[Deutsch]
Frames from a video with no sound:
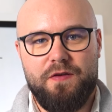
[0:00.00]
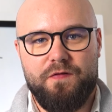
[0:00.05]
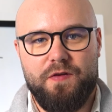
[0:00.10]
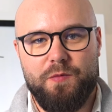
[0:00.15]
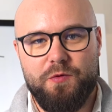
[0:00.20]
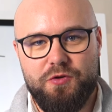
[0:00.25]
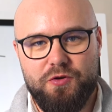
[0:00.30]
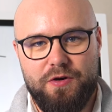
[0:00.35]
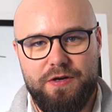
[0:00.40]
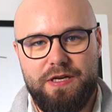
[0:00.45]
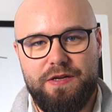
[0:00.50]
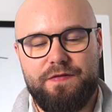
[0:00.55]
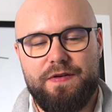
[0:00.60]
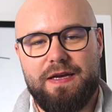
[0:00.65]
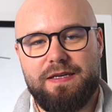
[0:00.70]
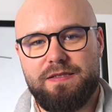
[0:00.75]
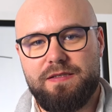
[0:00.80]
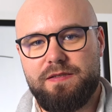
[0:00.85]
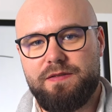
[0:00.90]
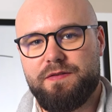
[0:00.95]
Wir betreuen
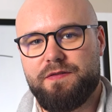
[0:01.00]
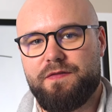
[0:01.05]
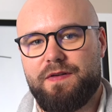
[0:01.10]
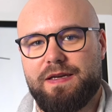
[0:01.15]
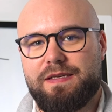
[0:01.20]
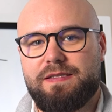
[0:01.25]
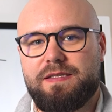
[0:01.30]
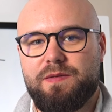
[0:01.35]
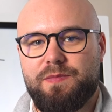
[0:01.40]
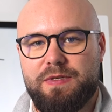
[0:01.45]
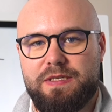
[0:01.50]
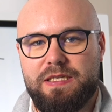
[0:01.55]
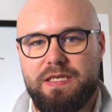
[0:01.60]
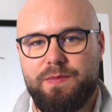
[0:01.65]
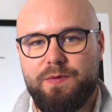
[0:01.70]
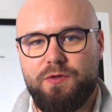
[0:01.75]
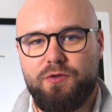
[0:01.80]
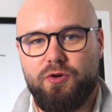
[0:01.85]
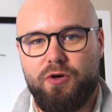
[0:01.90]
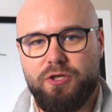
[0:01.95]
diverse wachsende
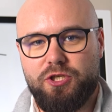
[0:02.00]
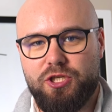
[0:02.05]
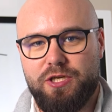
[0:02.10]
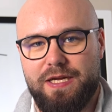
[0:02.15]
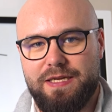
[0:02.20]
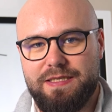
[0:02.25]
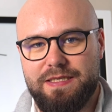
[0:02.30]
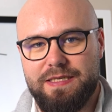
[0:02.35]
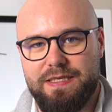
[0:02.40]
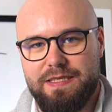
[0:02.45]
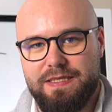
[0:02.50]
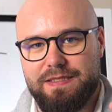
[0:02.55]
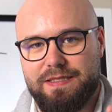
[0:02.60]
Betriebe in Deutschland,